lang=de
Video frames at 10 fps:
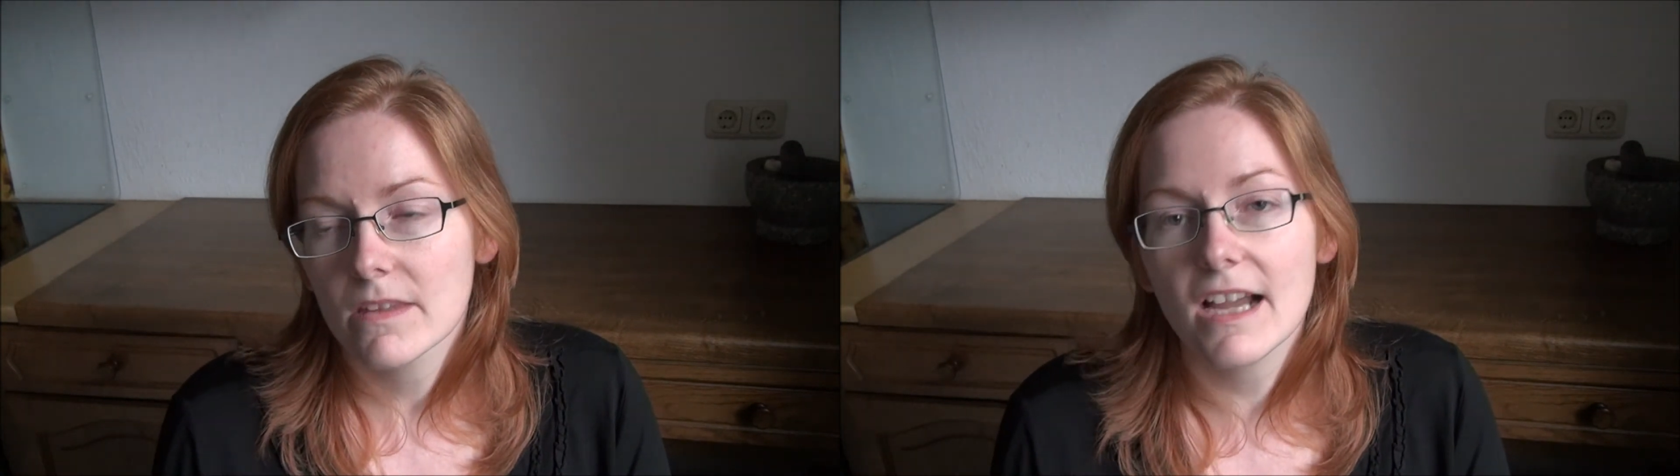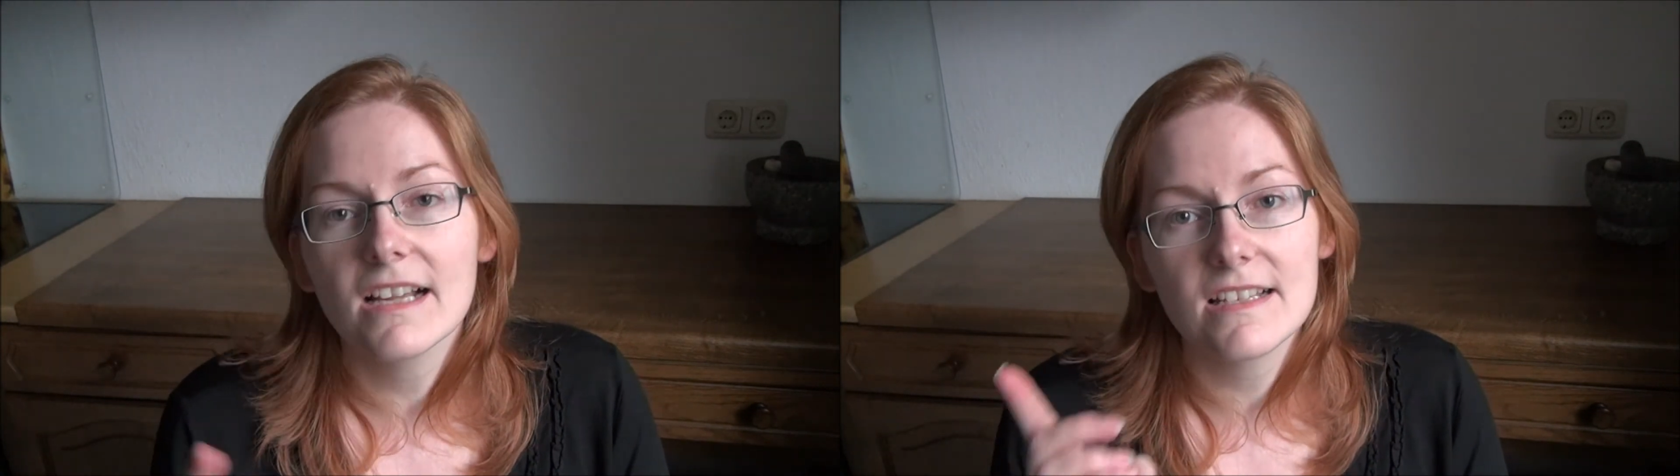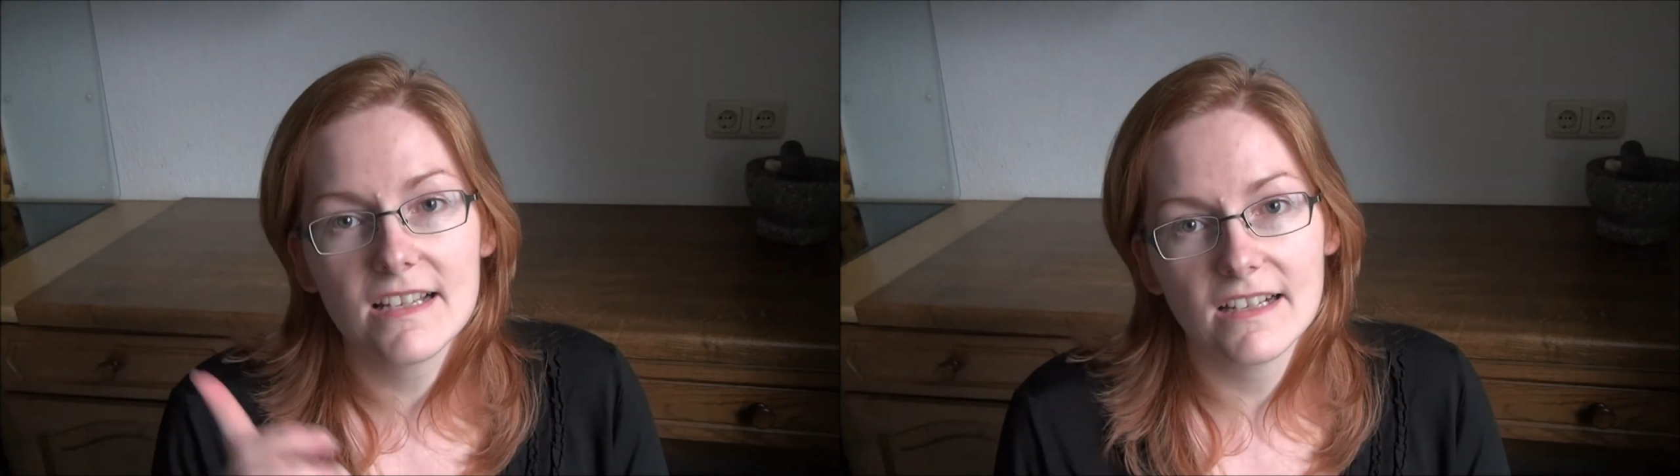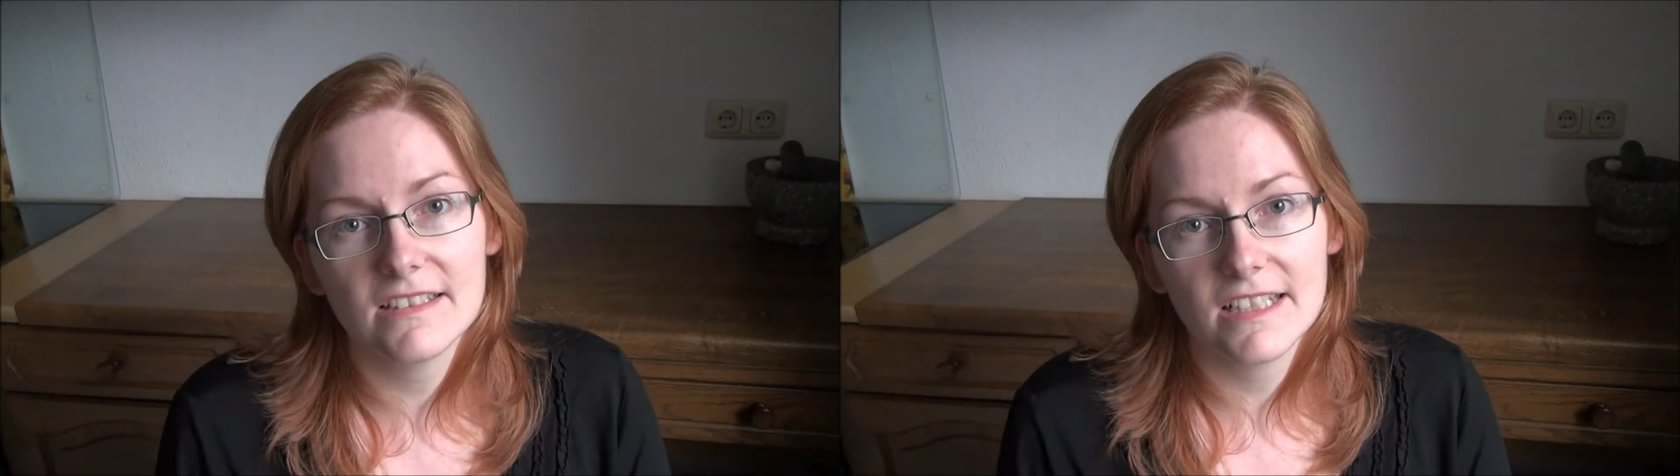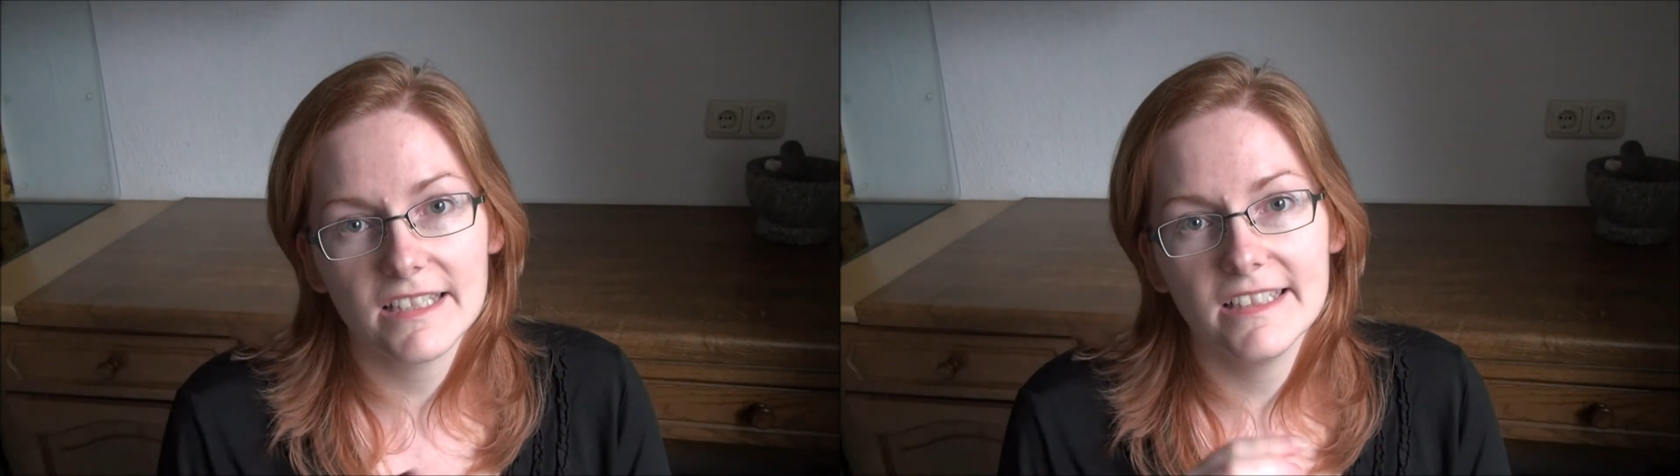
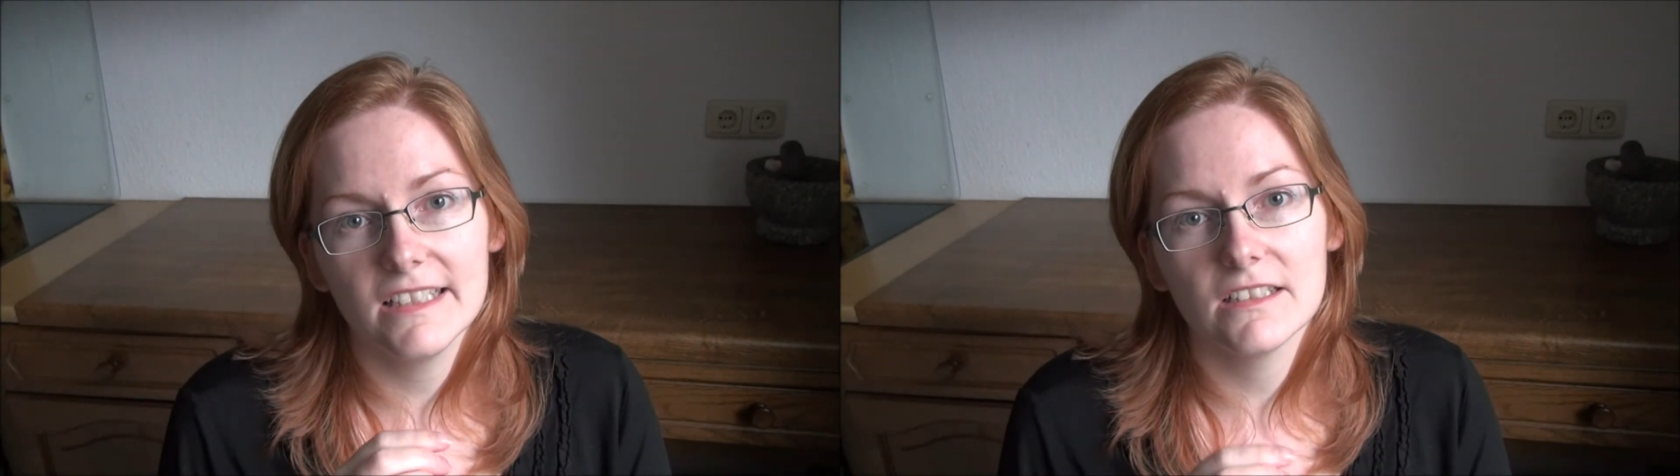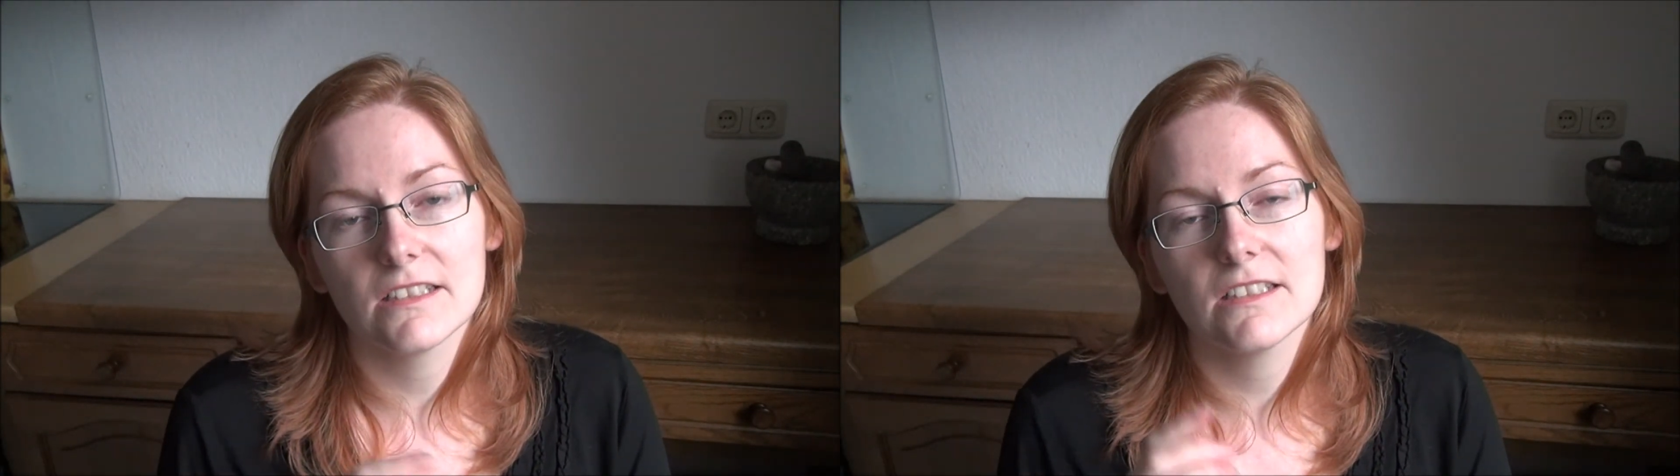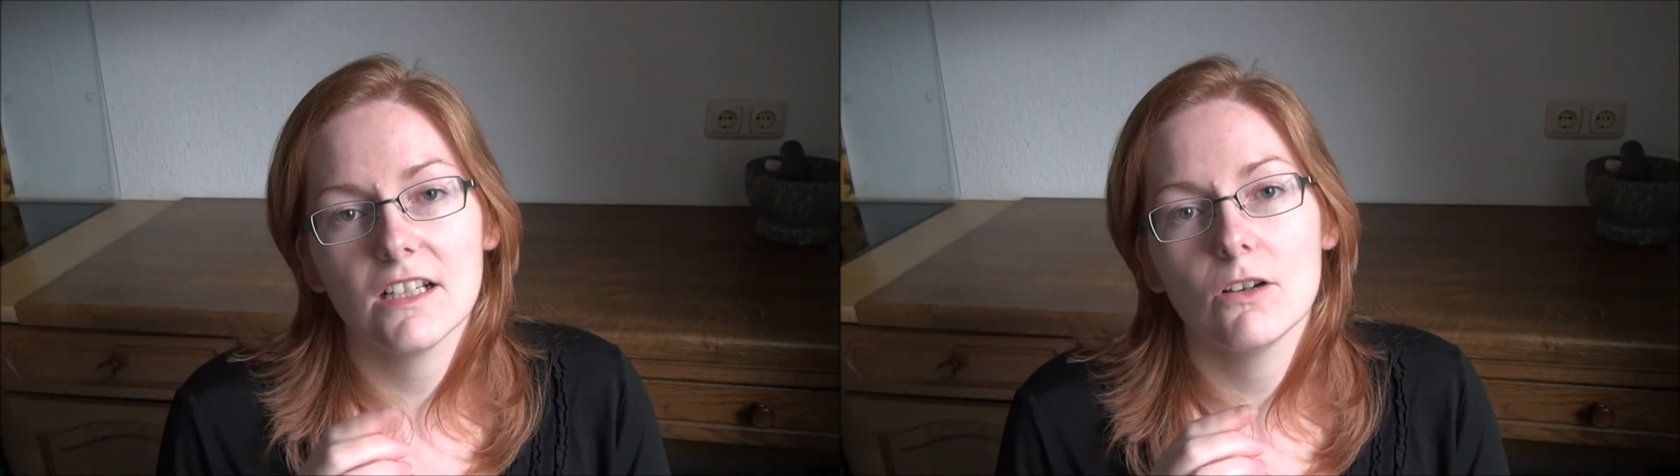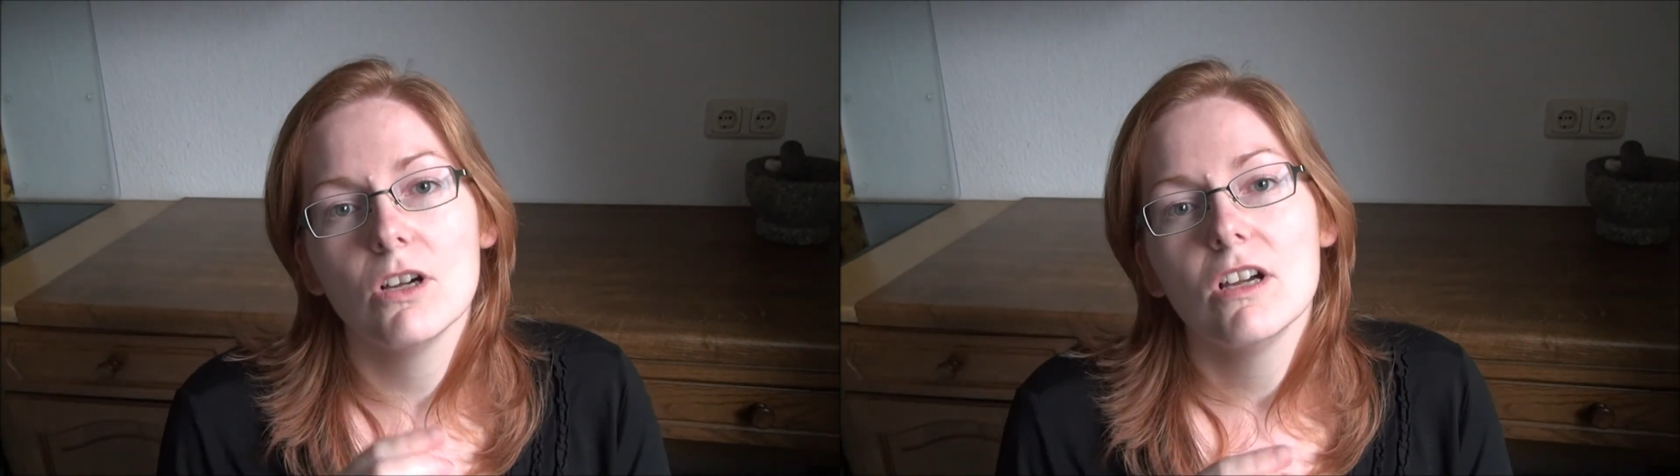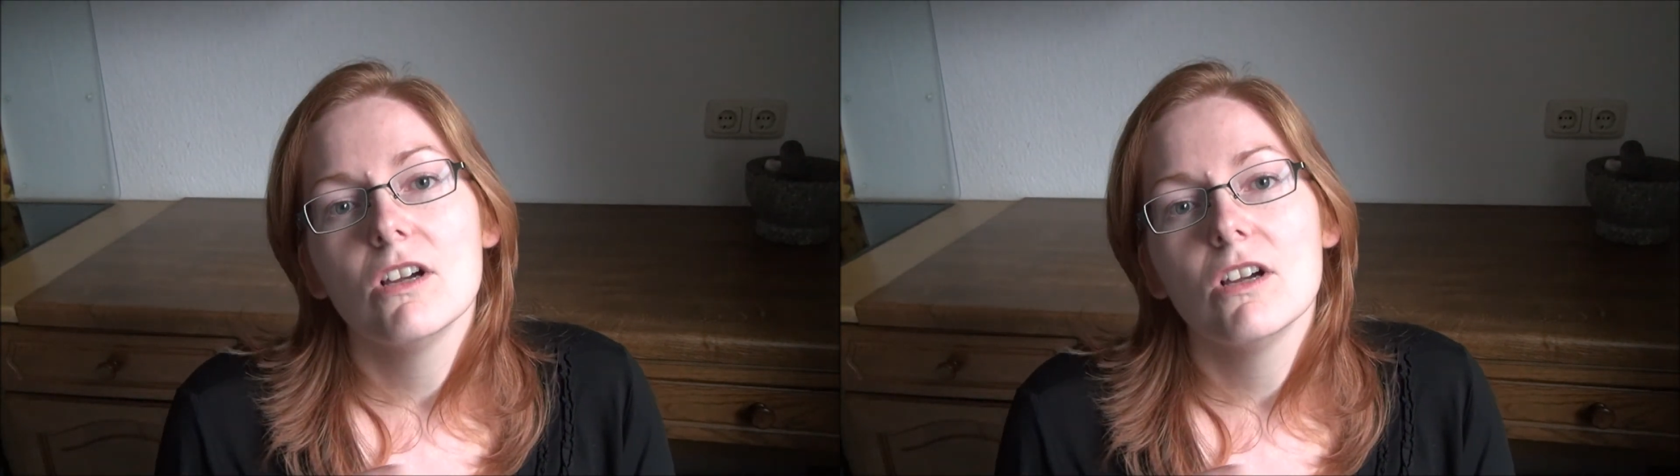angesagte Kanäle, genau.